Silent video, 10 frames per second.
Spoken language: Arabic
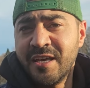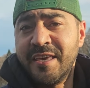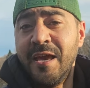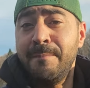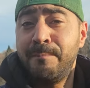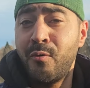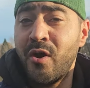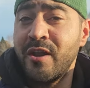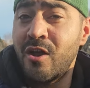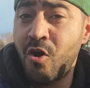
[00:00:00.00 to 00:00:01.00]

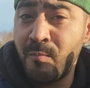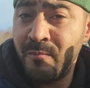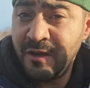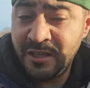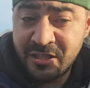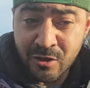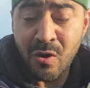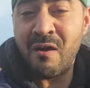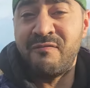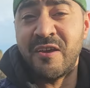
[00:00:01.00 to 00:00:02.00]
كيحبوا انهم
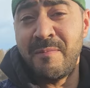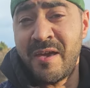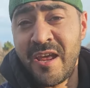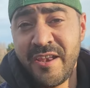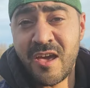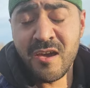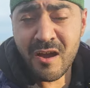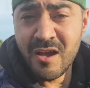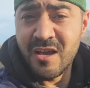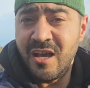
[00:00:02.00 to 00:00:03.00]
يديروا افير معنا
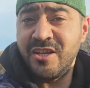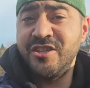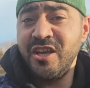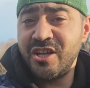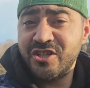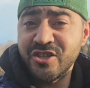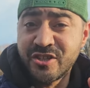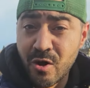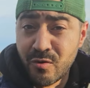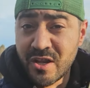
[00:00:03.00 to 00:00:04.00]
حنايا هادشي علاش
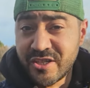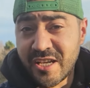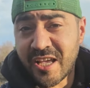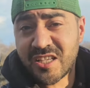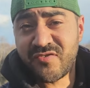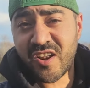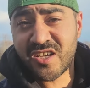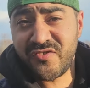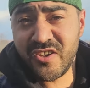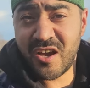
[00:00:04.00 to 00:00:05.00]
انت ولا انت اللي
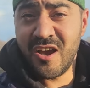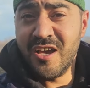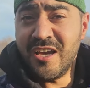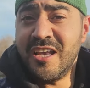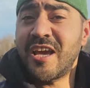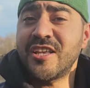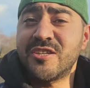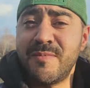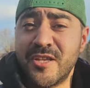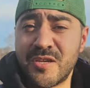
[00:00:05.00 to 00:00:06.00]
كتفرج فيا الا
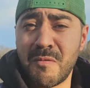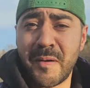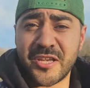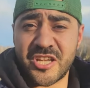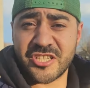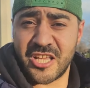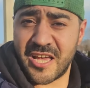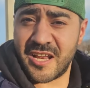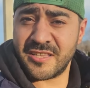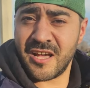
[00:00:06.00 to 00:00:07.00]
كنتي مهتم وبغيت تهاجر
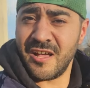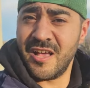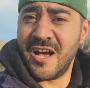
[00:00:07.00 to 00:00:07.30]
لكندا